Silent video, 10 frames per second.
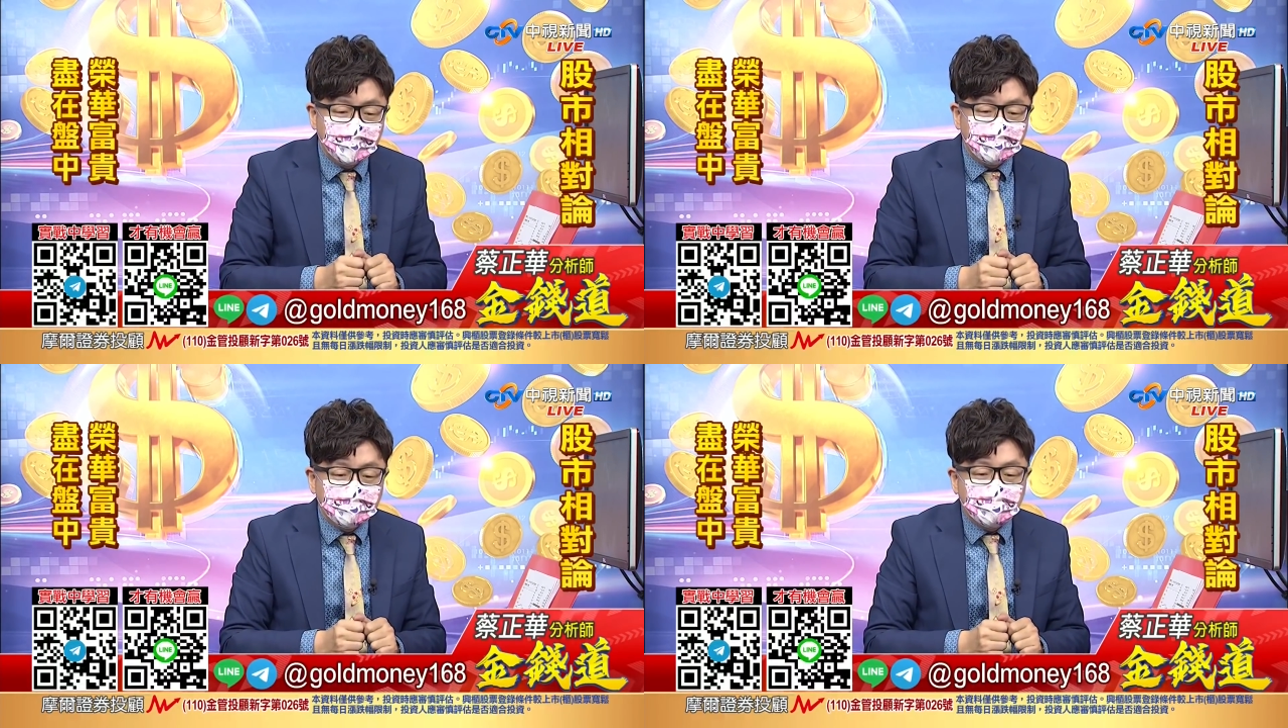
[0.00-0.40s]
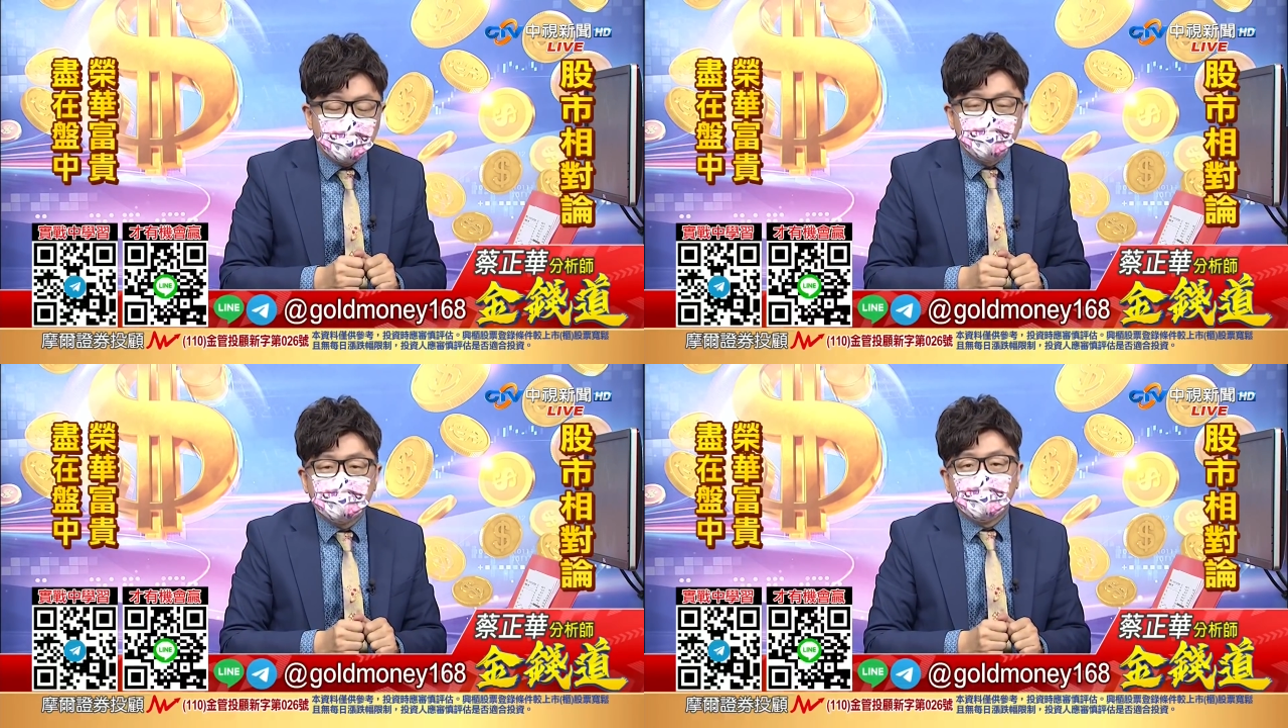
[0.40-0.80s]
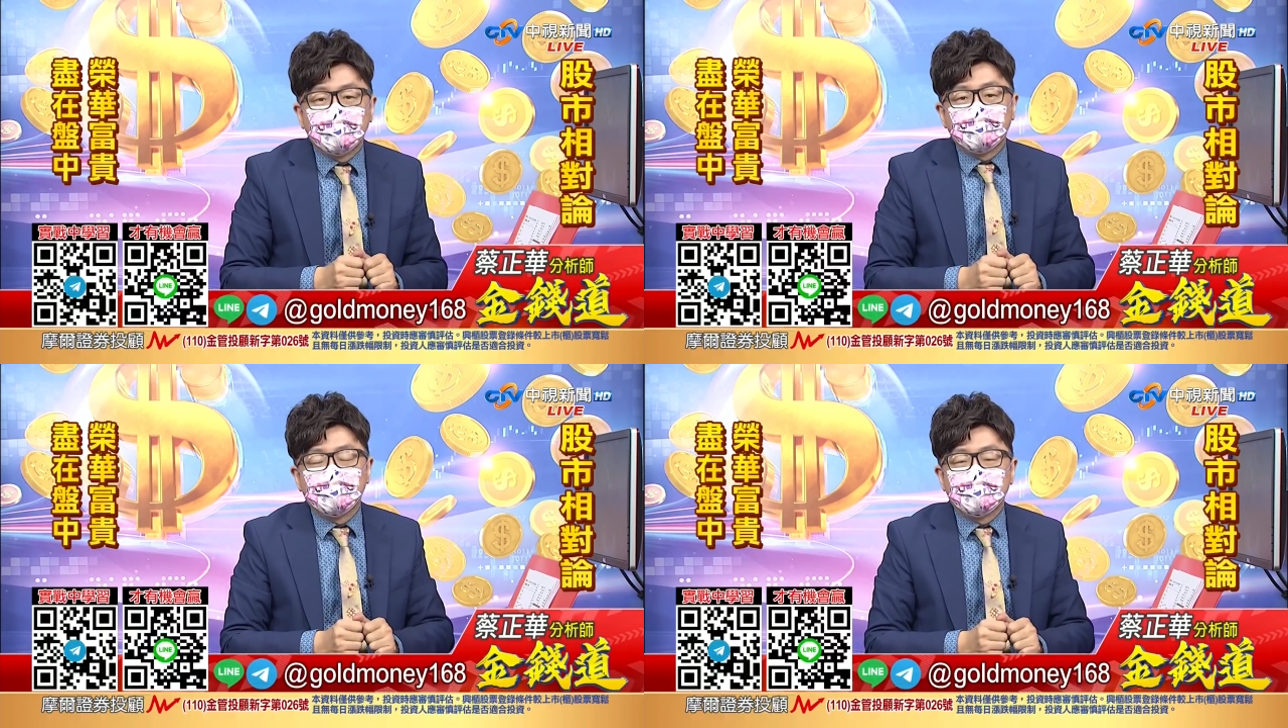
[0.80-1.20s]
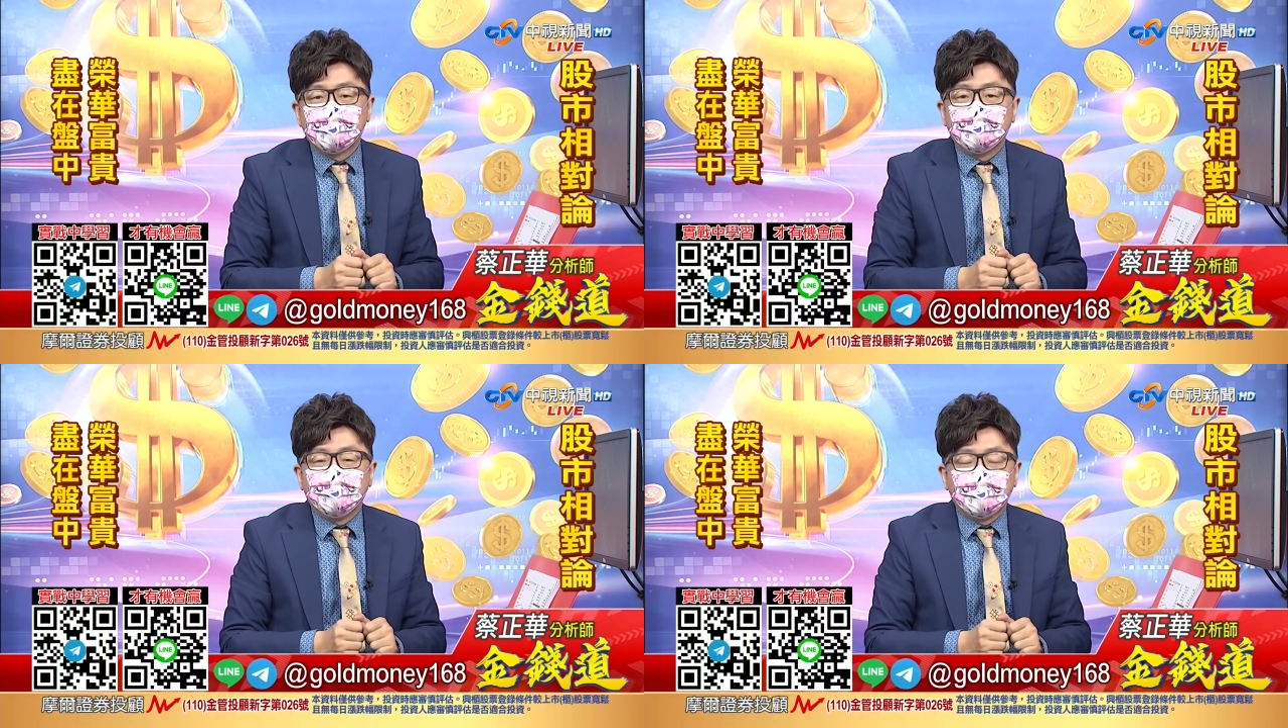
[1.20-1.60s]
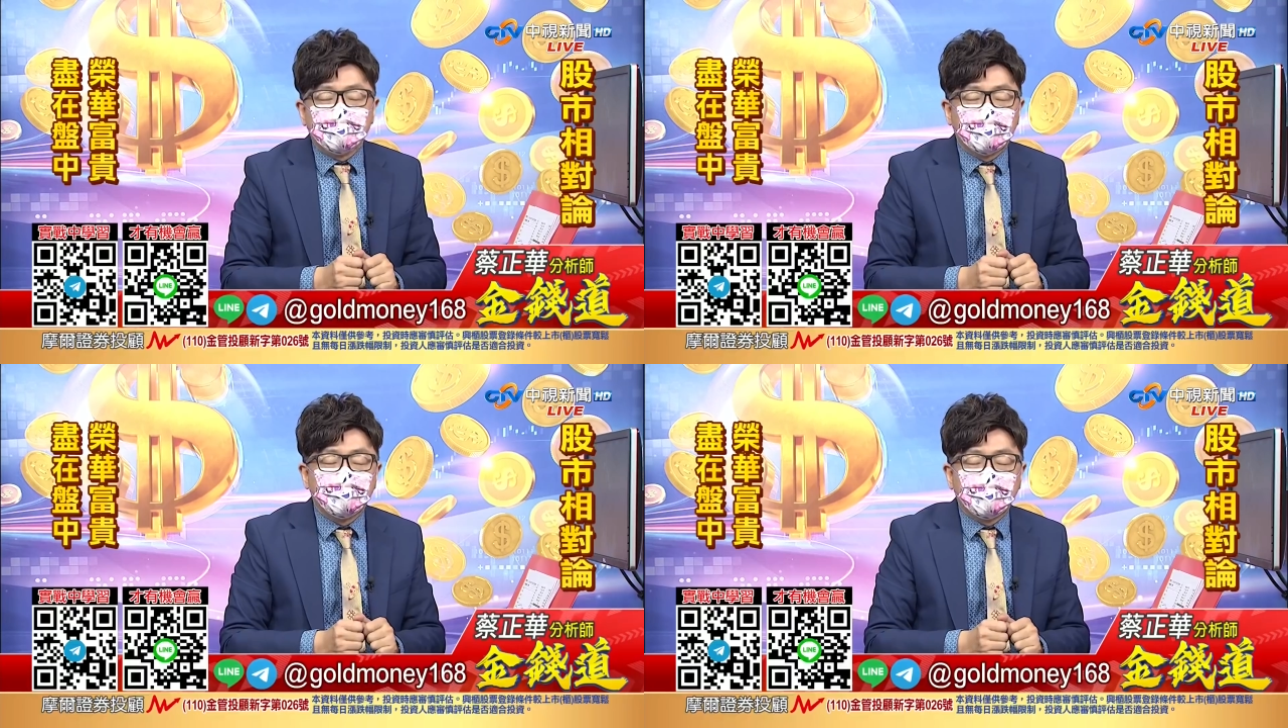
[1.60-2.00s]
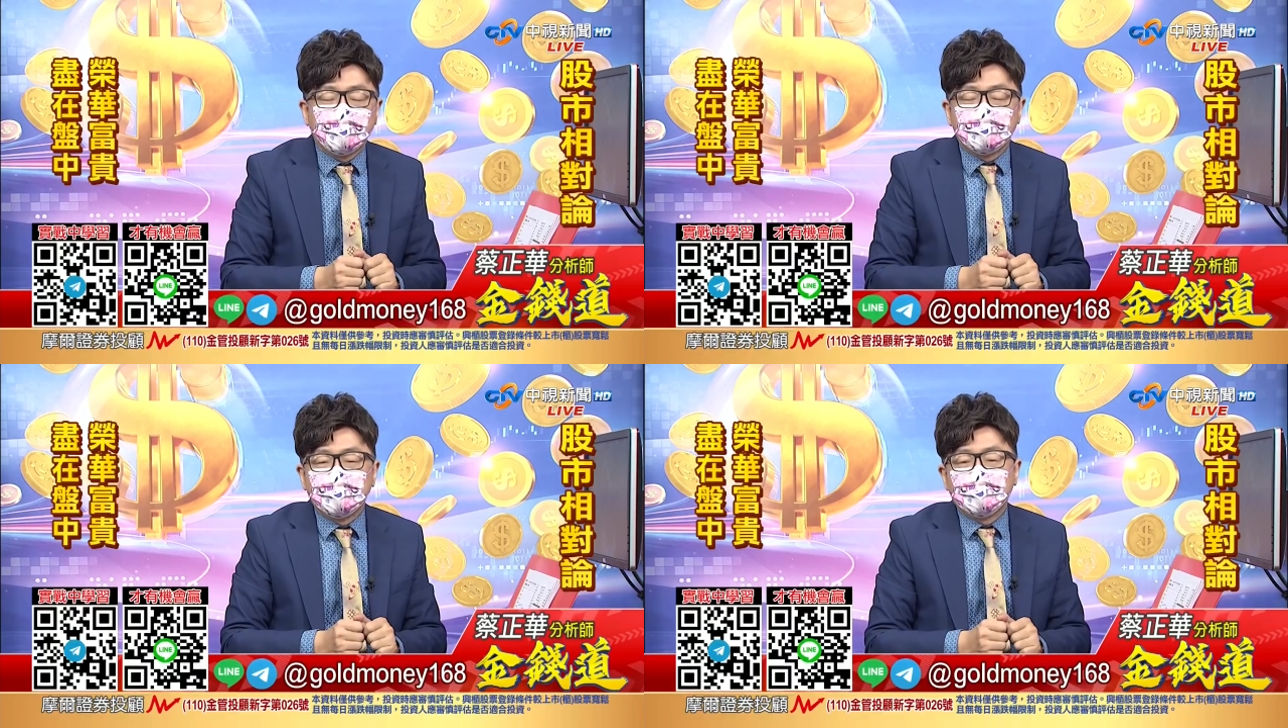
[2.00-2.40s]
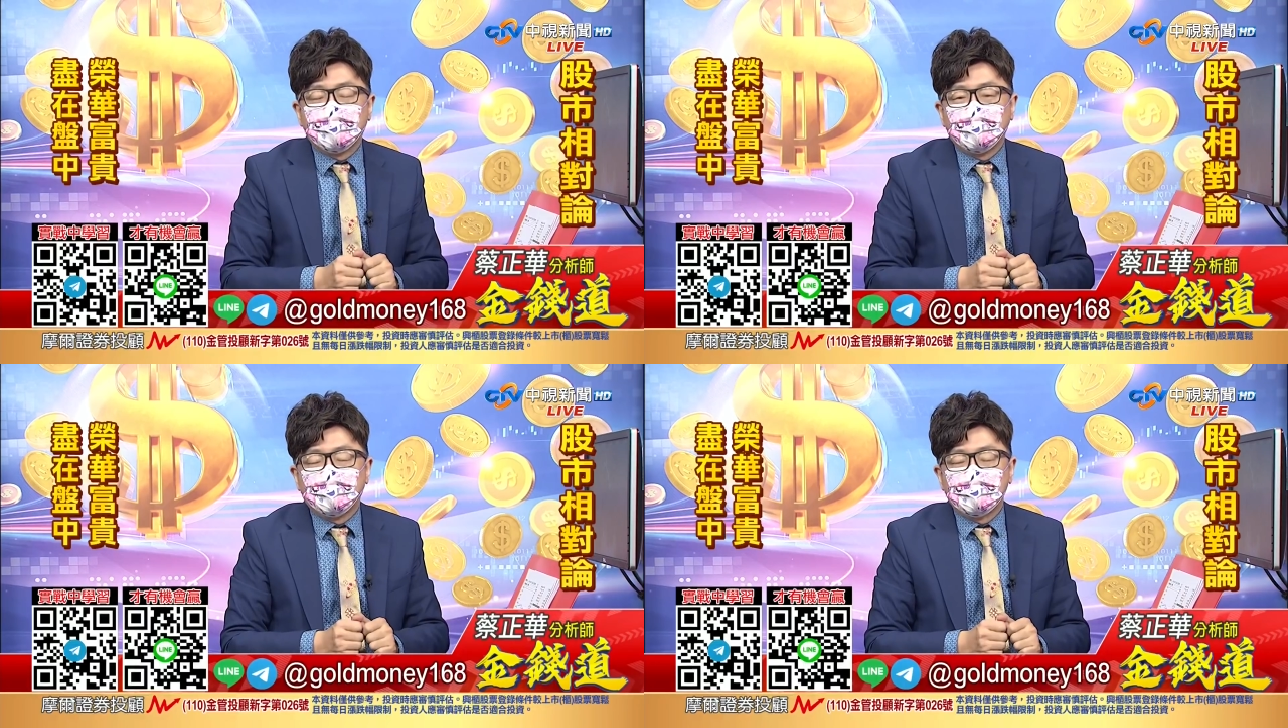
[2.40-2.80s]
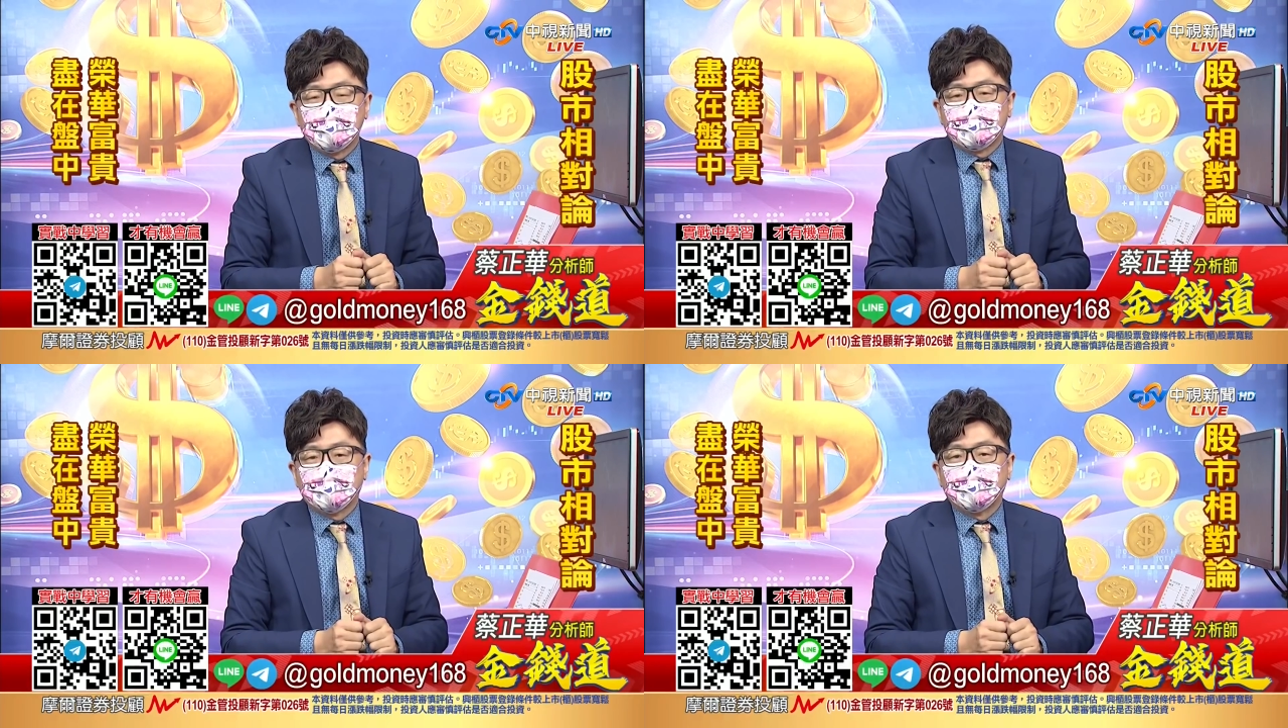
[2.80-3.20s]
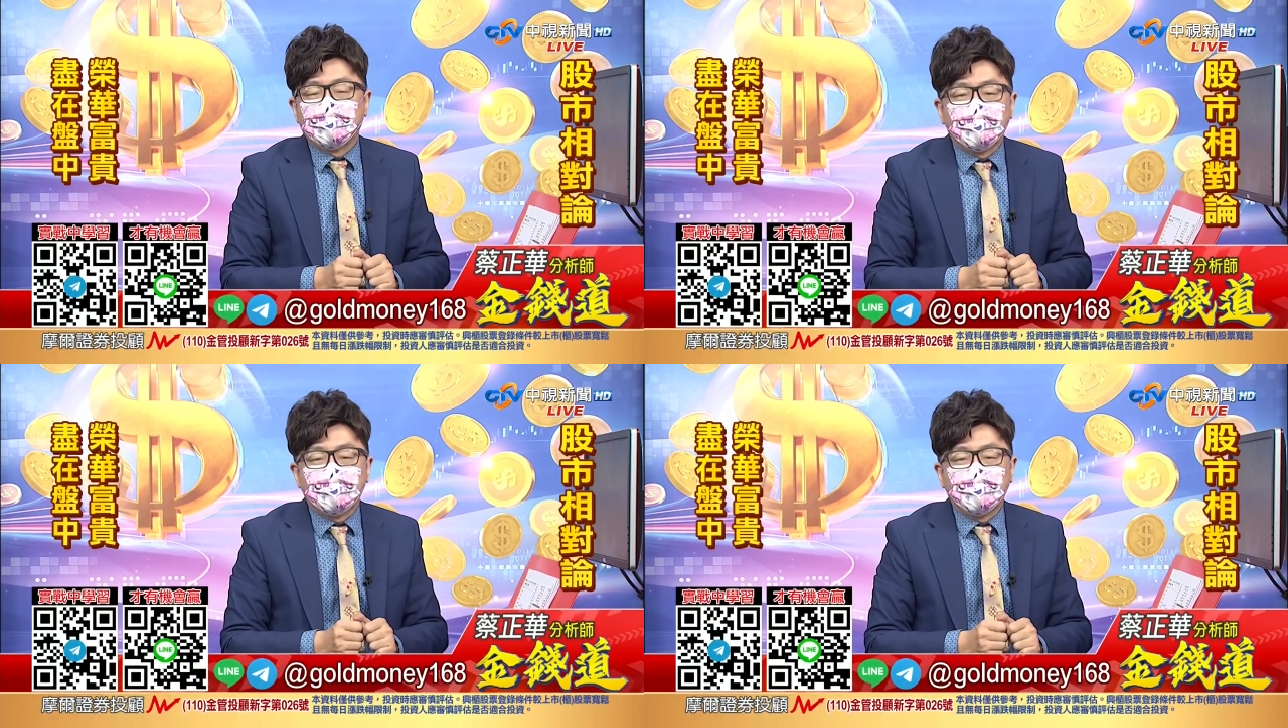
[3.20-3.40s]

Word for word: 人家在二战后出生，你有在那么低基期的地方进场吗？